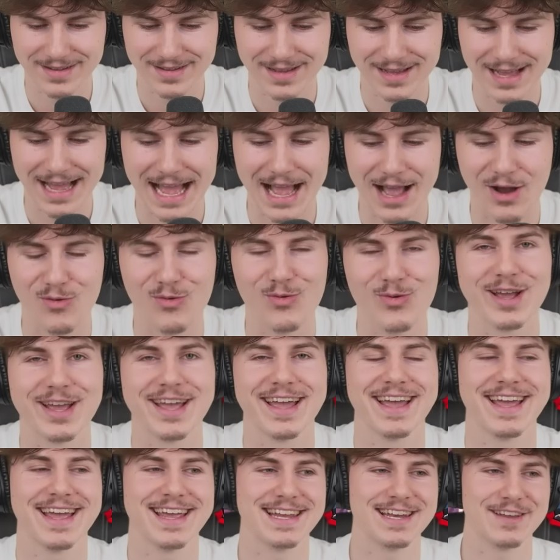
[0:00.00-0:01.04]
Ah
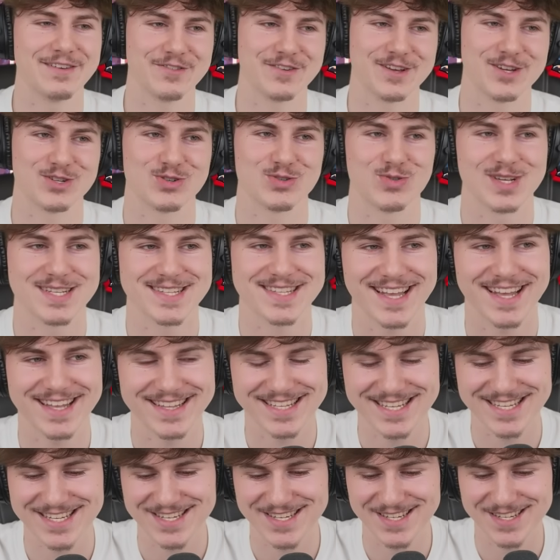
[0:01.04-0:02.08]
ouais, il a fait un choix
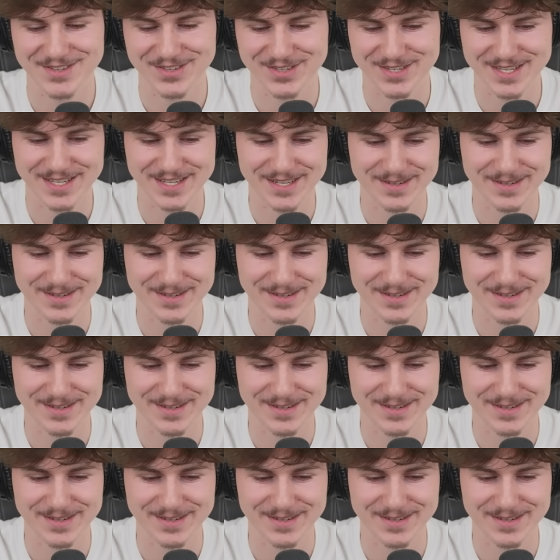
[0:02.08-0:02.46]
stratégique, ok.